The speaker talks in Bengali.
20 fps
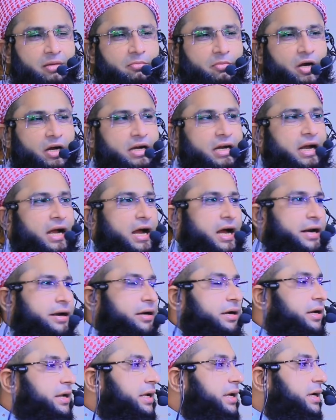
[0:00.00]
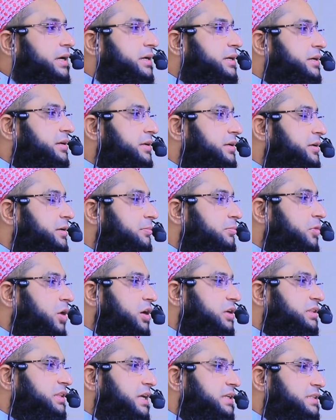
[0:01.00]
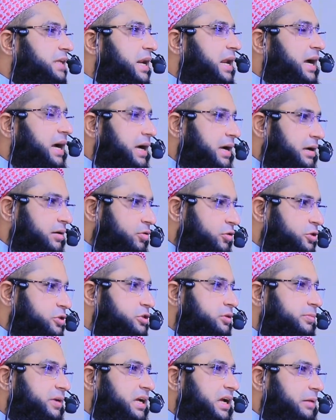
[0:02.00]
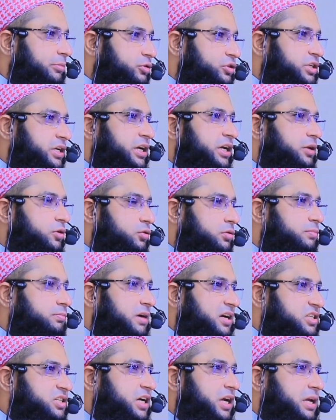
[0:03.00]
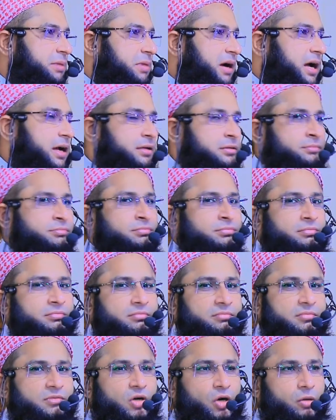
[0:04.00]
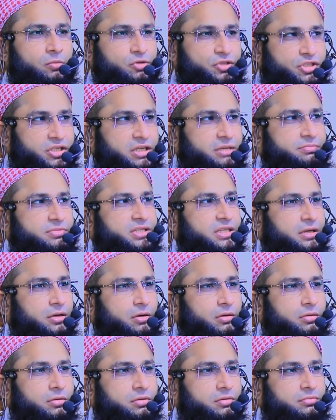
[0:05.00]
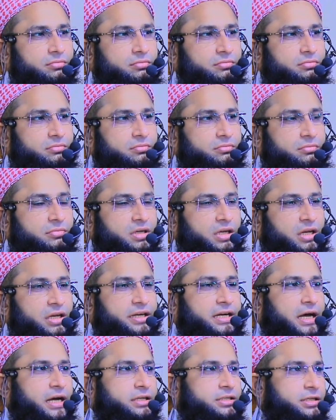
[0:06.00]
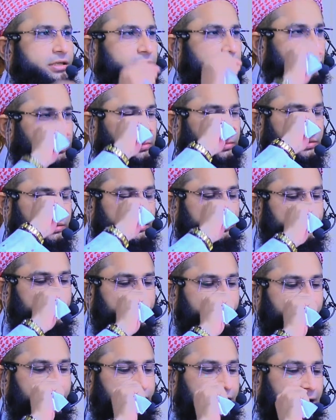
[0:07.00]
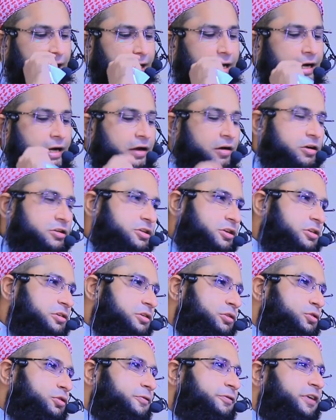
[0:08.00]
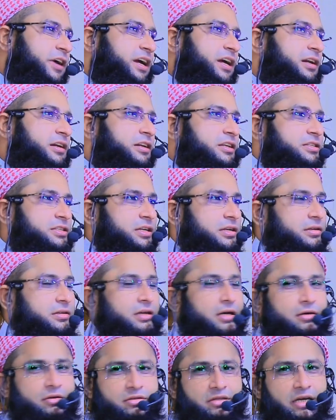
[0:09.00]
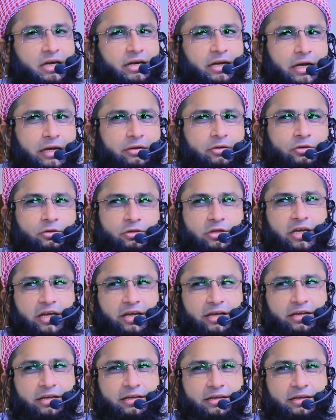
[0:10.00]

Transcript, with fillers: মক্কার নেক বক্তা যারা ওই সময় আবু জেহেল উৎবা সাইবা অমুসলিম ছিল লিডার ছিল তারা হজরত তোফাইল রাজি আল্লাহ তালুকে